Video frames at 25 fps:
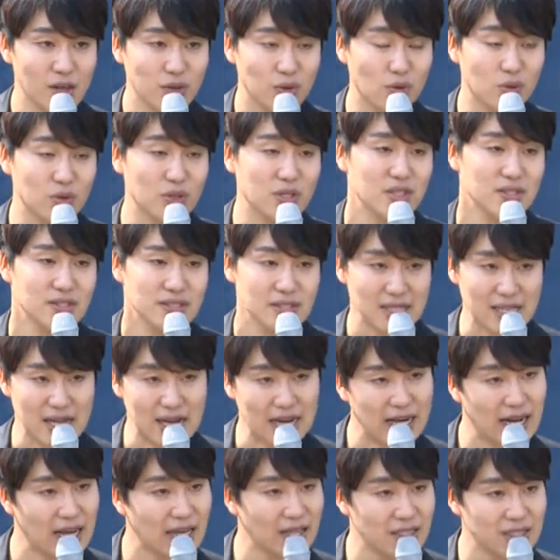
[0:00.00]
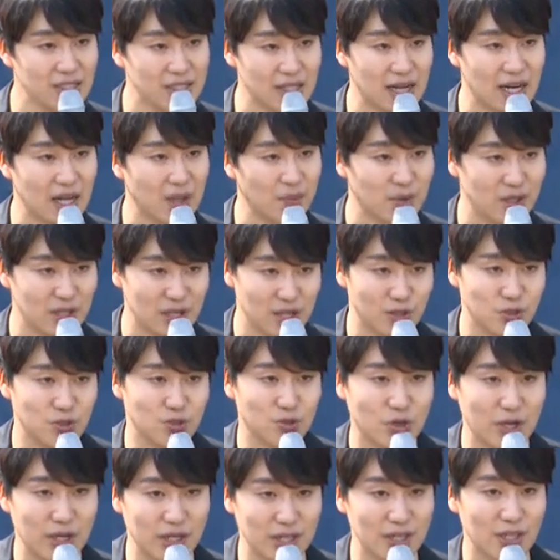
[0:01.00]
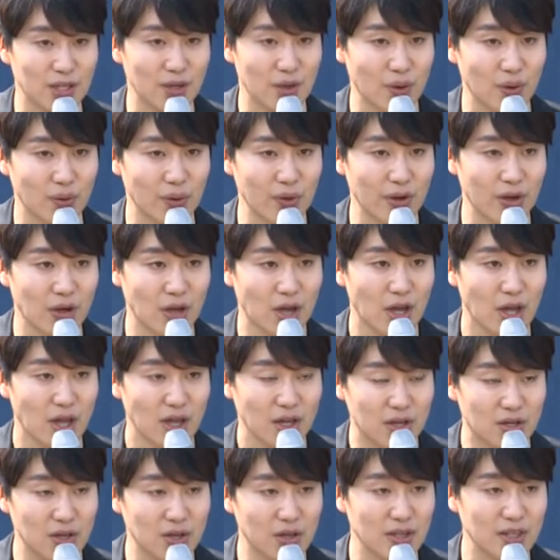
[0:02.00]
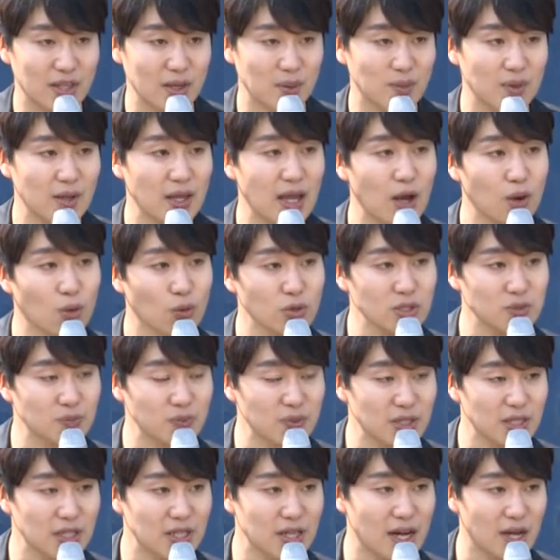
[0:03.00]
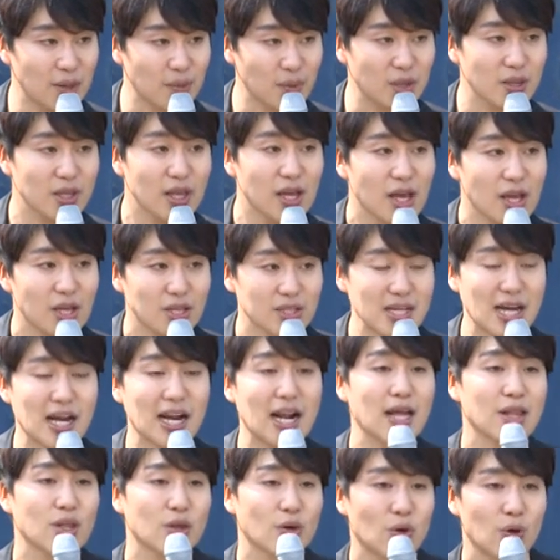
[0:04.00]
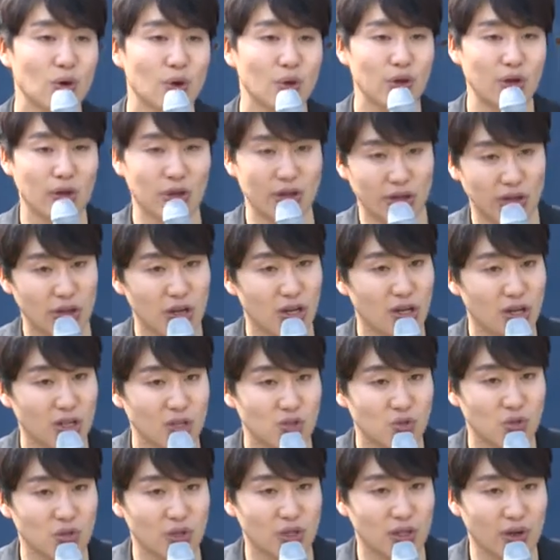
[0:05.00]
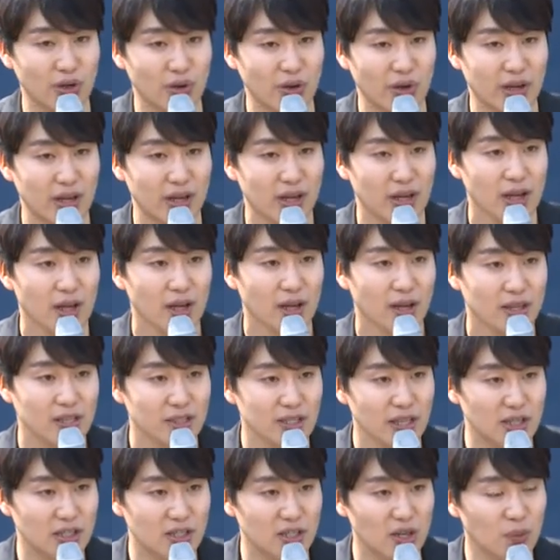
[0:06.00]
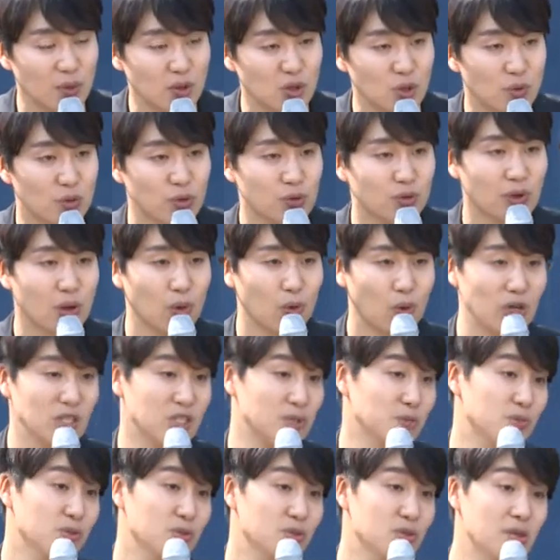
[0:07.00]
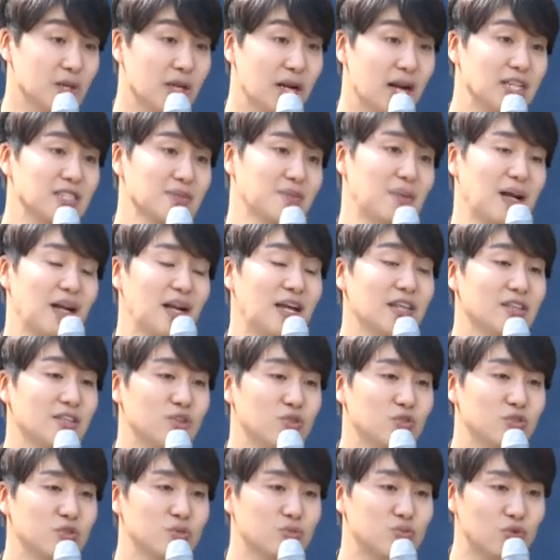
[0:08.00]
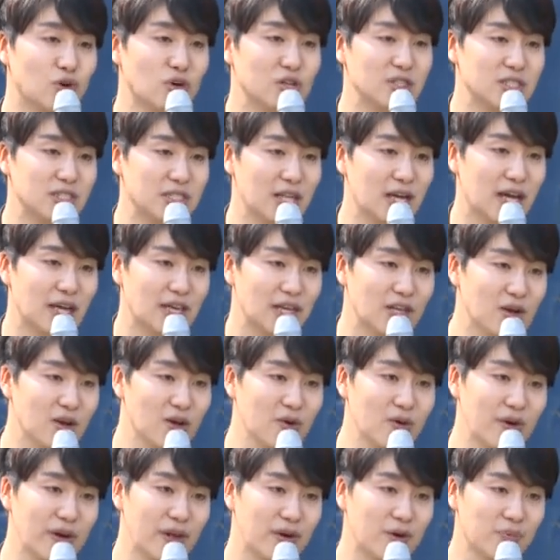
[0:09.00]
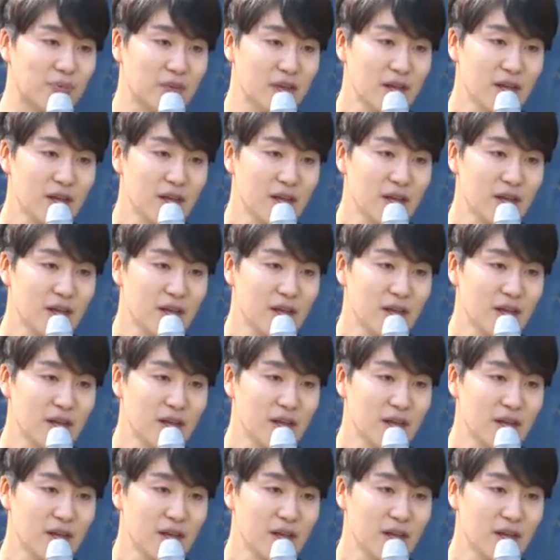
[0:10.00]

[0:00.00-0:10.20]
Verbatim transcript: 또는 잘하는 사람이 될 수가 있는 거예요 그렇기 때문에 하고 싶은 일을 하면 잘하는 걸로 연결될 수 있는 거예요. 근데 그럼에도 불구하고 하고 싶은 일을 하지 말라는 이유는 무엇이냐 이런 거예요.